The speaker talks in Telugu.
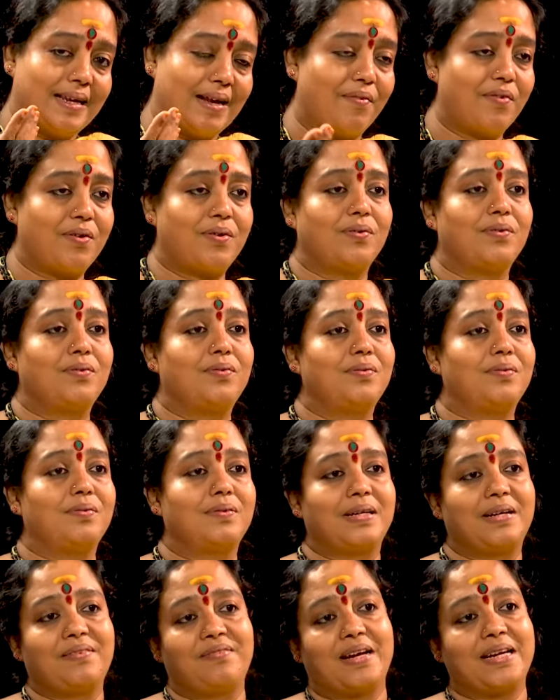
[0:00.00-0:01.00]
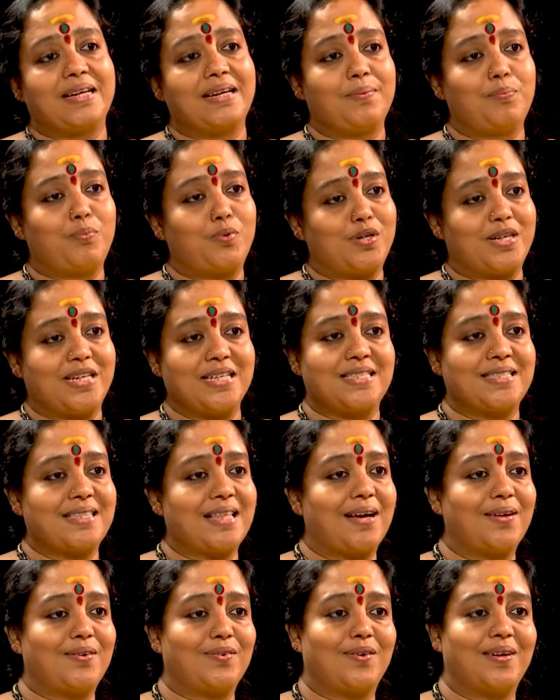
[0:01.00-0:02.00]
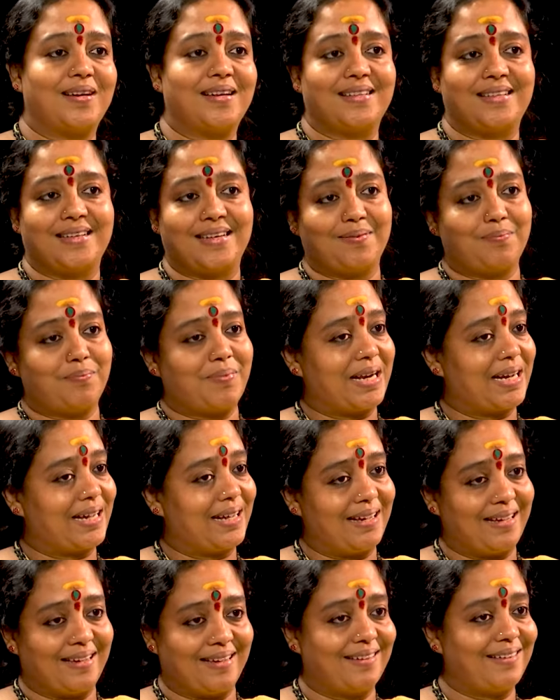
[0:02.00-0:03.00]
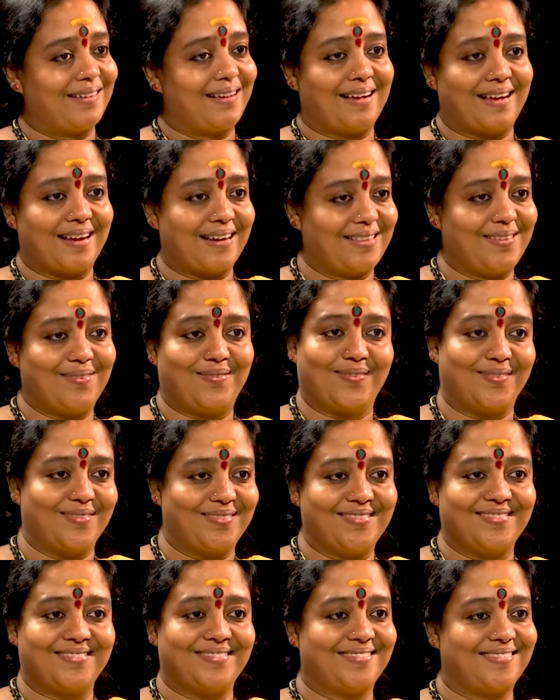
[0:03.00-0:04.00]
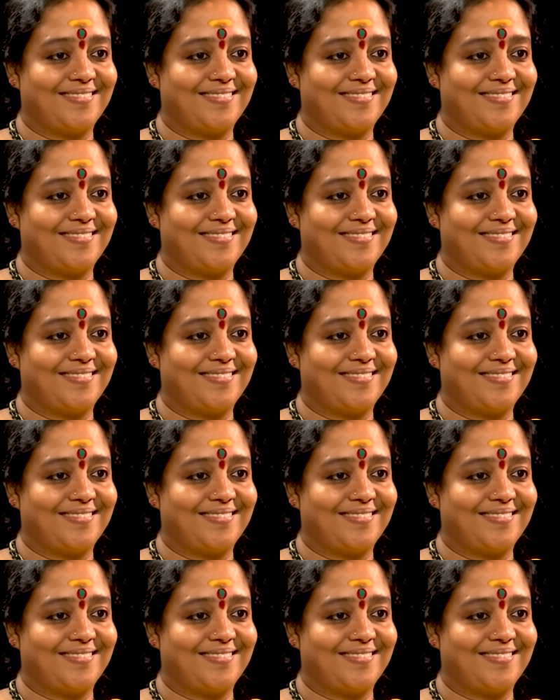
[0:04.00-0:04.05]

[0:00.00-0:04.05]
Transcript: ఎవరు ఇవన్నీ పుట్టిస్తారు అన్నది మనకి అర్థమవుదు